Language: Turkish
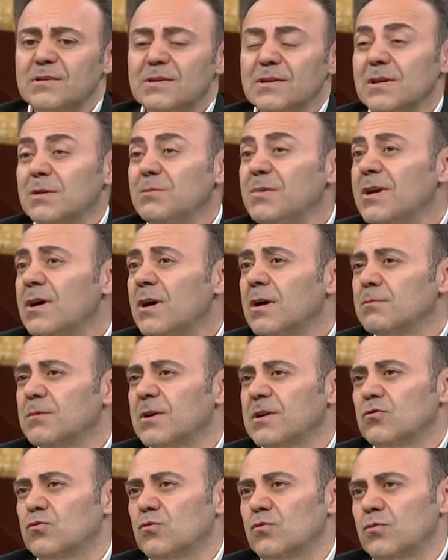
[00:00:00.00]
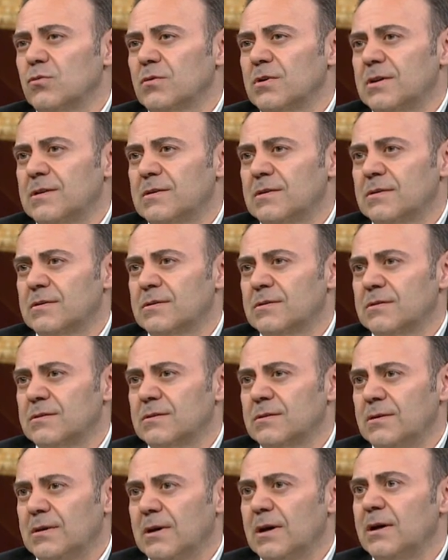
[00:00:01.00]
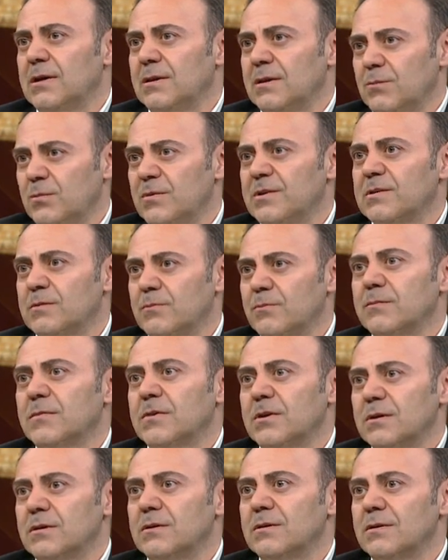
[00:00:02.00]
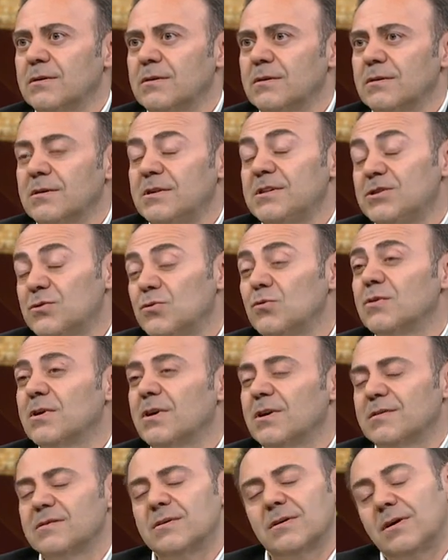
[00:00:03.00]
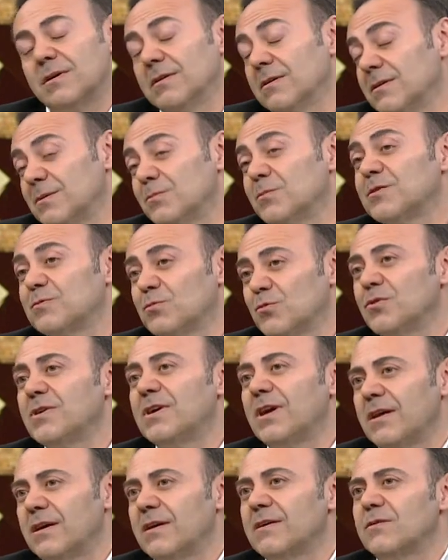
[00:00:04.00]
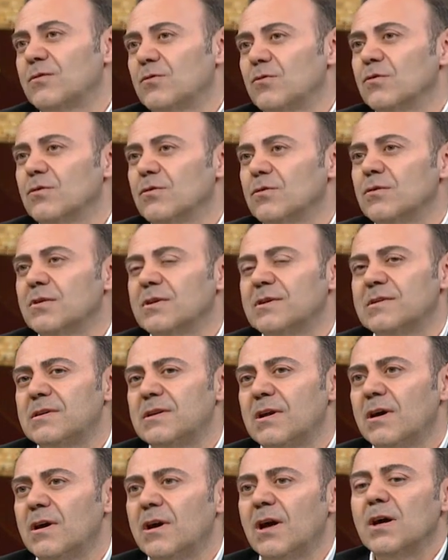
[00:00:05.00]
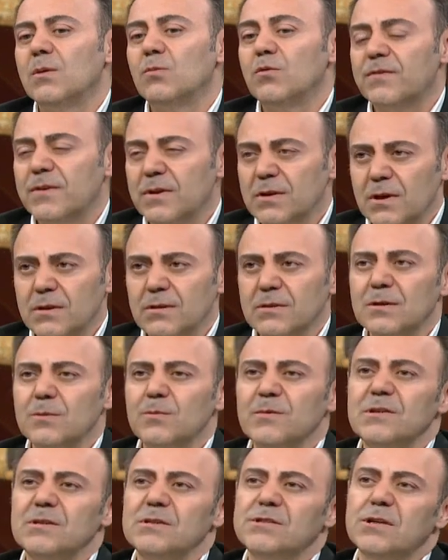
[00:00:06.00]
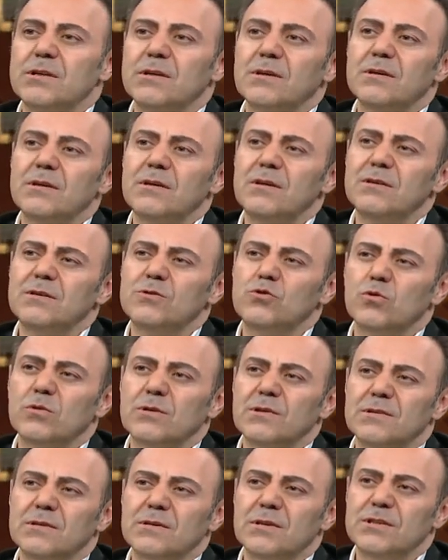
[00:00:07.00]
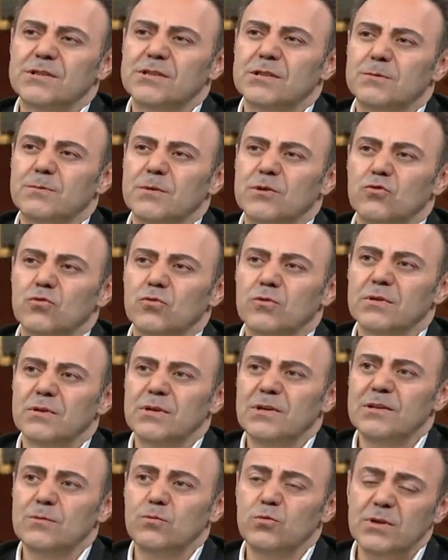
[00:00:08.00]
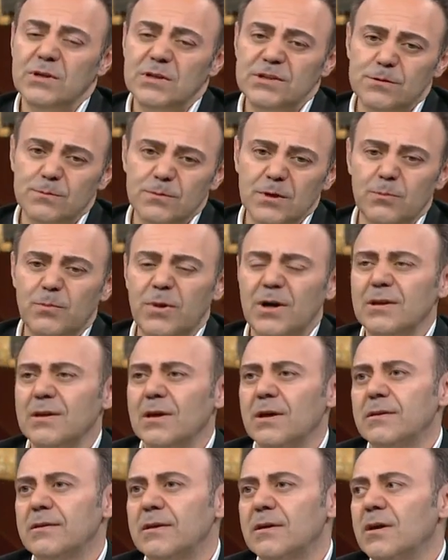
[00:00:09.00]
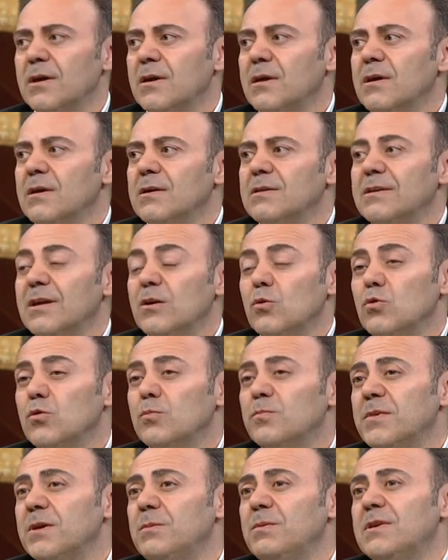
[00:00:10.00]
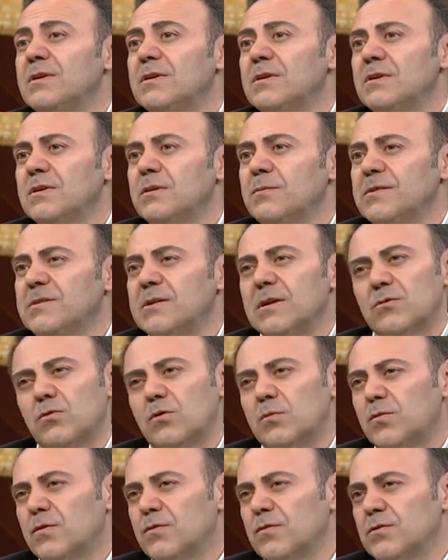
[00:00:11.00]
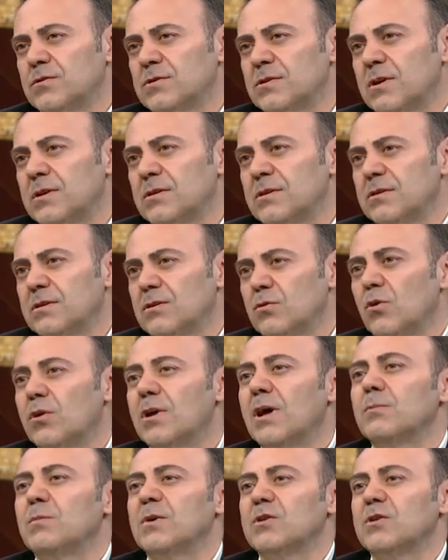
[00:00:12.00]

dinamik kalmak zorundayız yani bizim e, Alan iş dünyası öyle. alanımız Çok bunu gerektiriyor. Dolayısıyla müfredatlarımızın içeriklerini de çok hızlı değiştirmek zorundayız. Bu değişimi yaparken de ne olup ne bittiğini sektör profesyonellerinden öğrenmek